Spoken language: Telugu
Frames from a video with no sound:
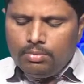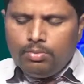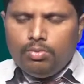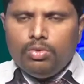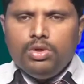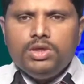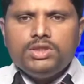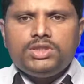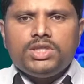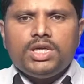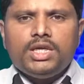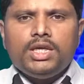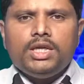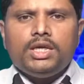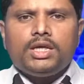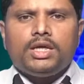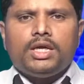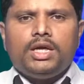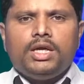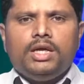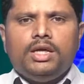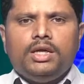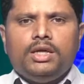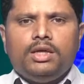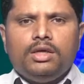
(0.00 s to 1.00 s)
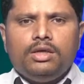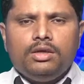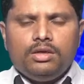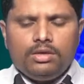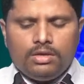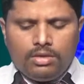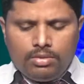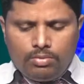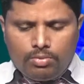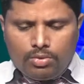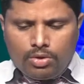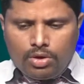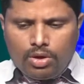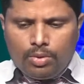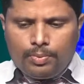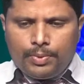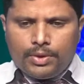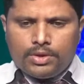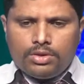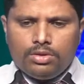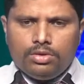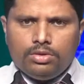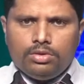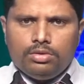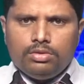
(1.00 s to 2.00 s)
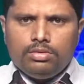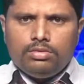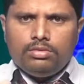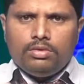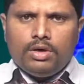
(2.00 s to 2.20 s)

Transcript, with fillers: మొలిచేయలే కానీ ముండ్ల పొదలు